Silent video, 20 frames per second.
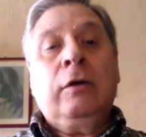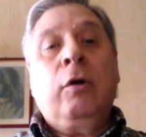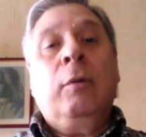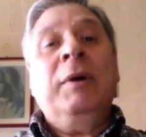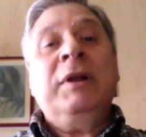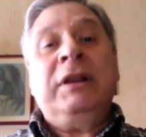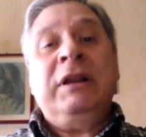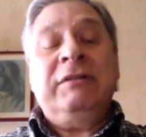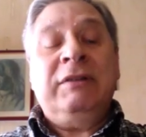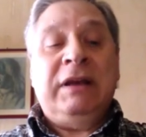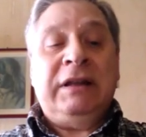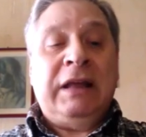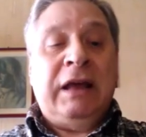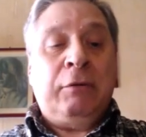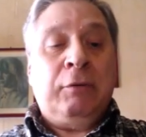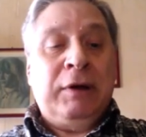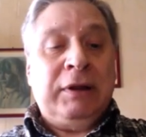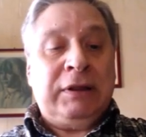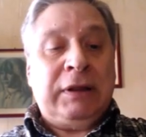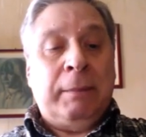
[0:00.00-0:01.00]
Come si
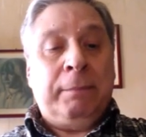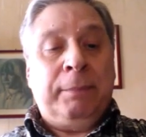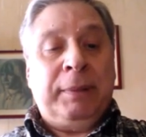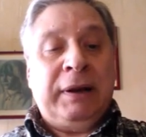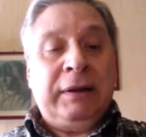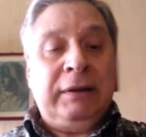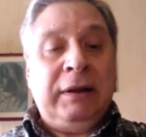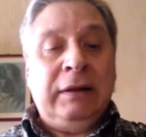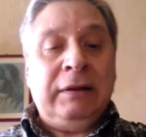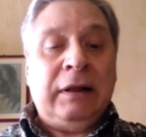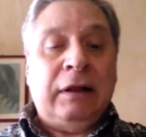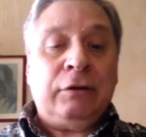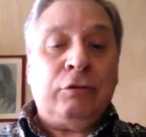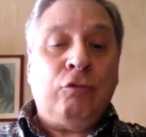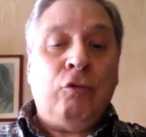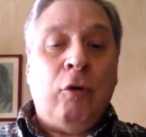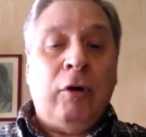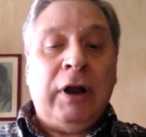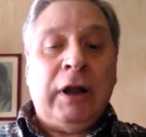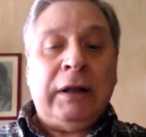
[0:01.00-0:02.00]
vede, questa pretesa
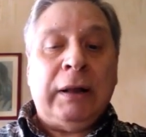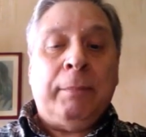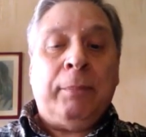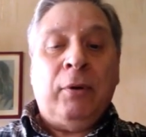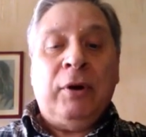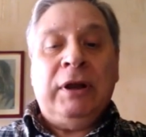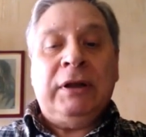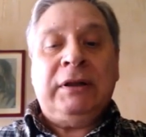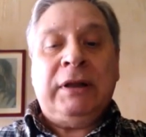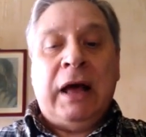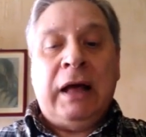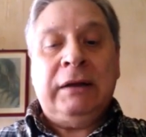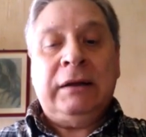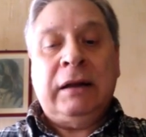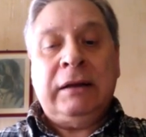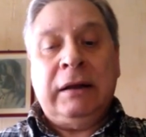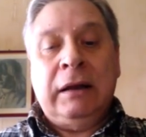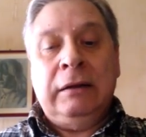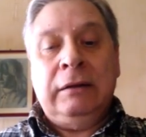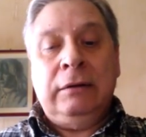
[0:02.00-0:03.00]
scuola
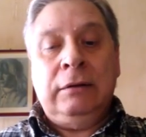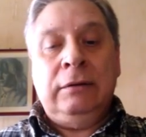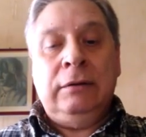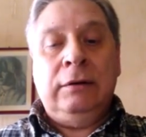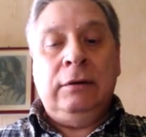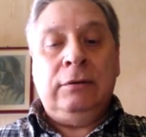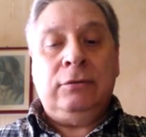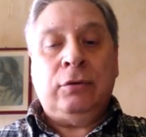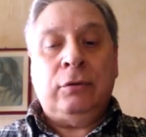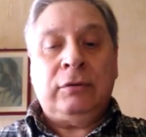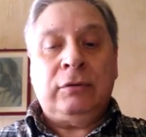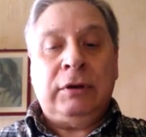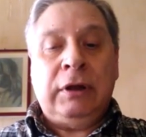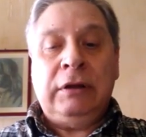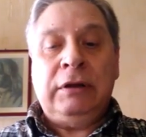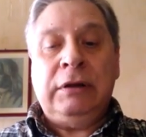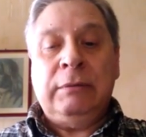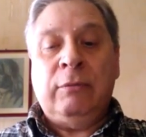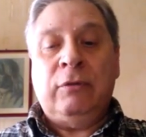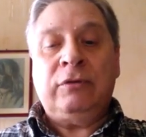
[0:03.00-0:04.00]
napoletana del
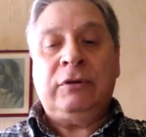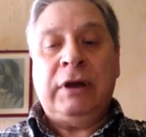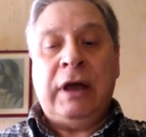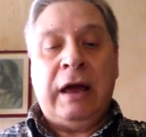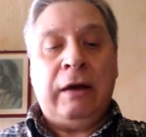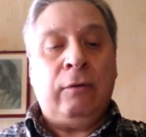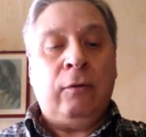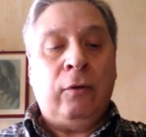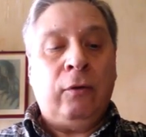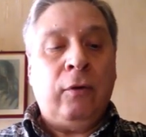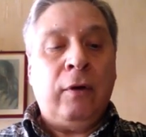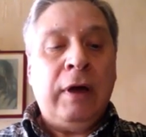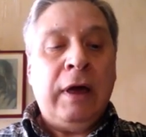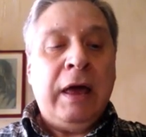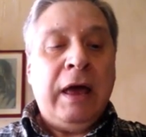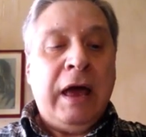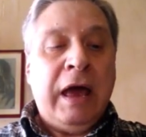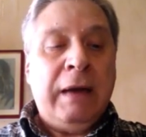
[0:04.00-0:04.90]
XVIII secolo